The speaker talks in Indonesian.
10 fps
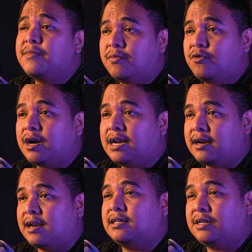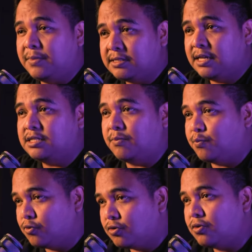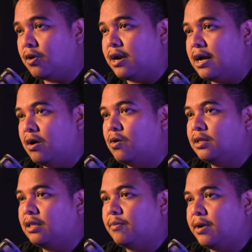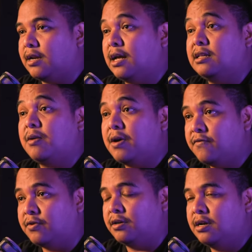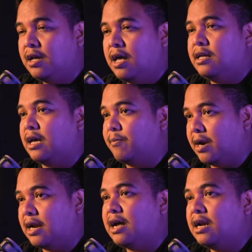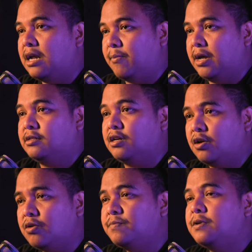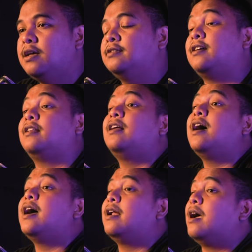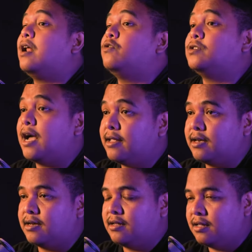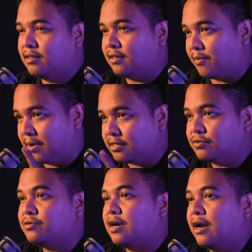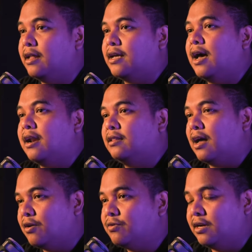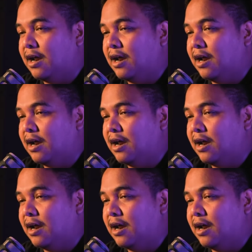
menemukan relasi bisnis 10 orang anggota TPN Ganjar Mahfud yang berada di MNC Group serta anak-anak usahanya, termasuk adanya Hari Tanu di